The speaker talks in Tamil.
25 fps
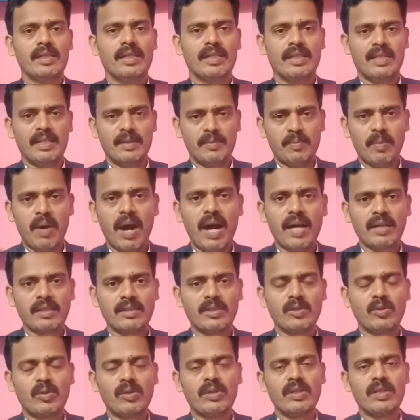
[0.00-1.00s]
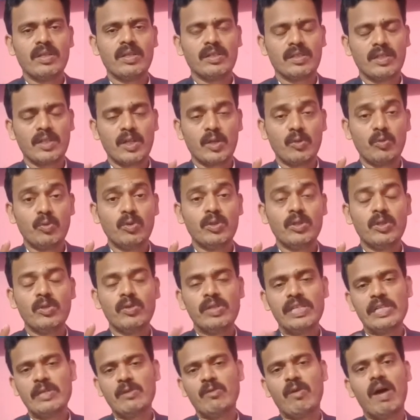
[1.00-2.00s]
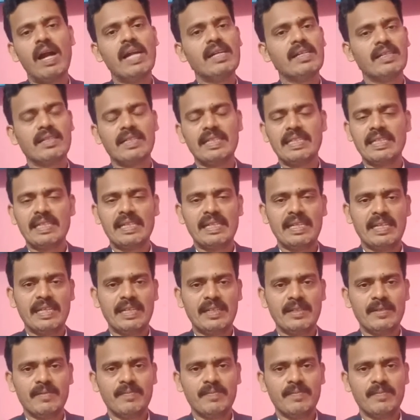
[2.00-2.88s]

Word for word: இதை பார்த்து கொண்டிருக்கிற உன்னுடைய வாழ்க்கையிலே